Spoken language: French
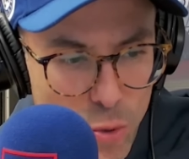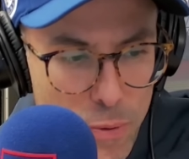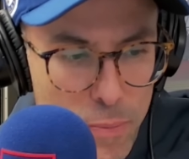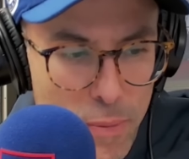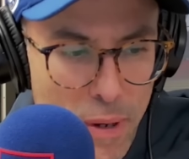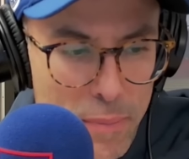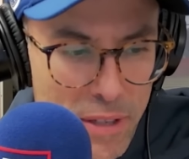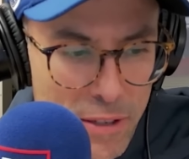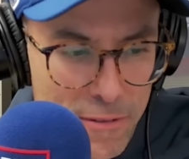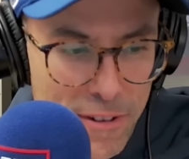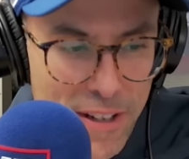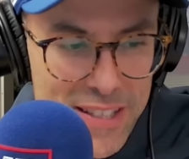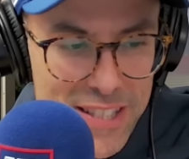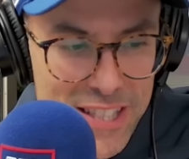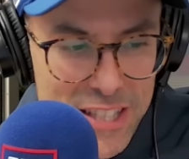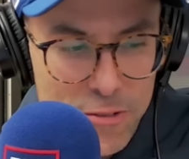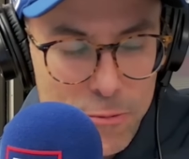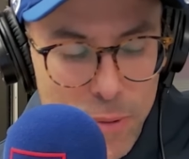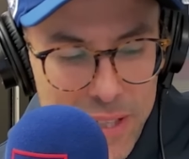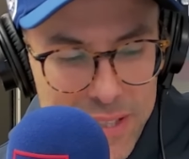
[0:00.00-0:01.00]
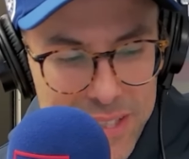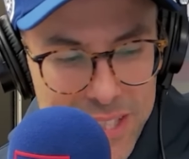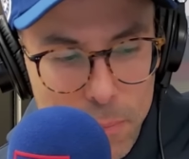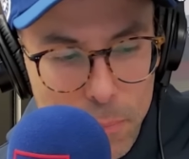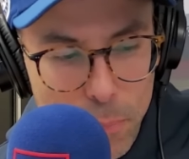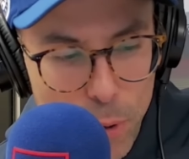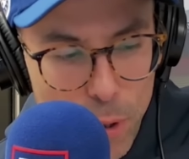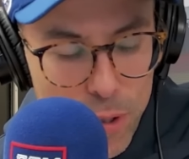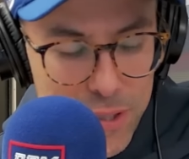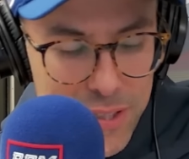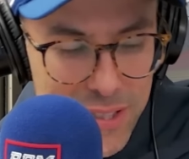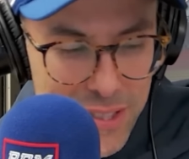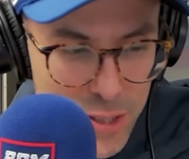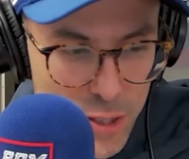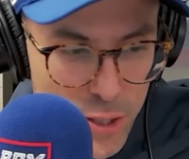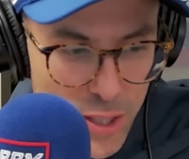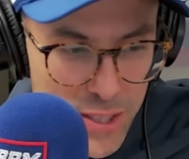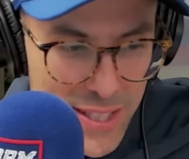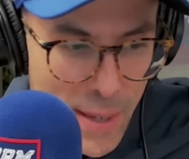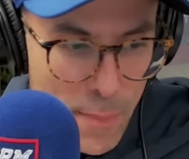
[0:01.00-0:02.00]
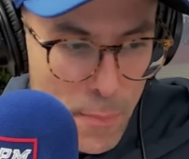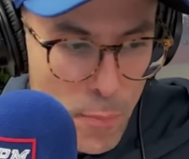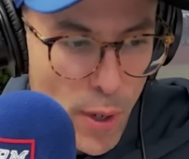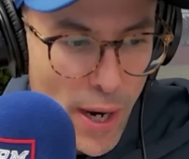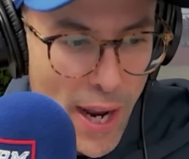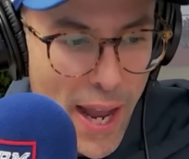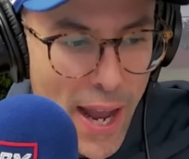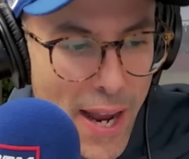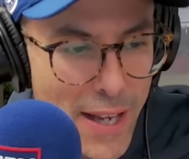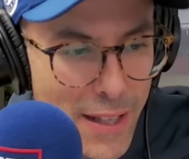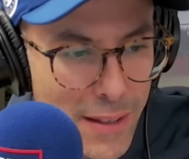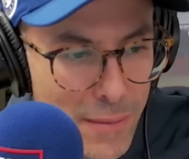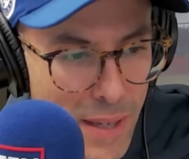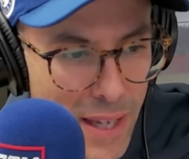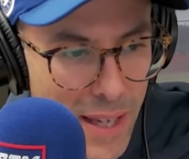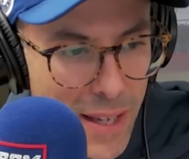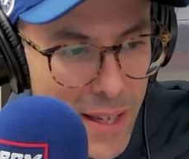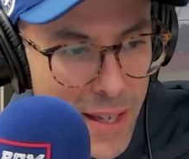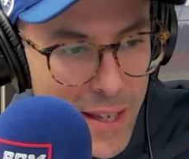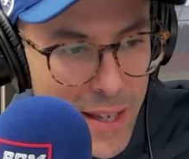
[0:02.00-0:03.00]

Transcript: Puis même défensivement, c'est pas ce que ça pourrait être, mais.